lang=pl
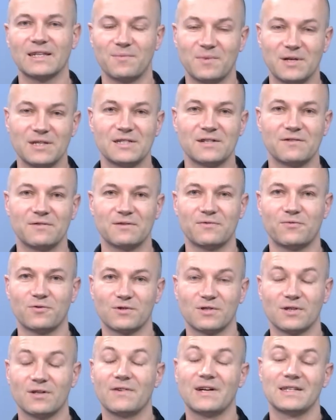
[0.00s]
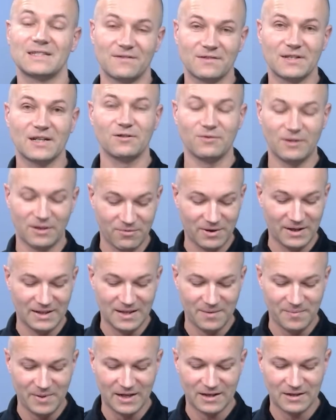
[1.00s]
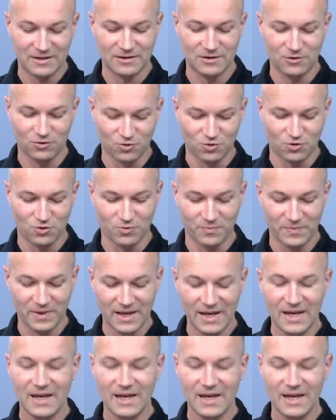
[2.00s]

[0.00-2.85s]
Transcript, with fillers: nie będzie funkcjonowała ze względu akurat na brak y, tuszu.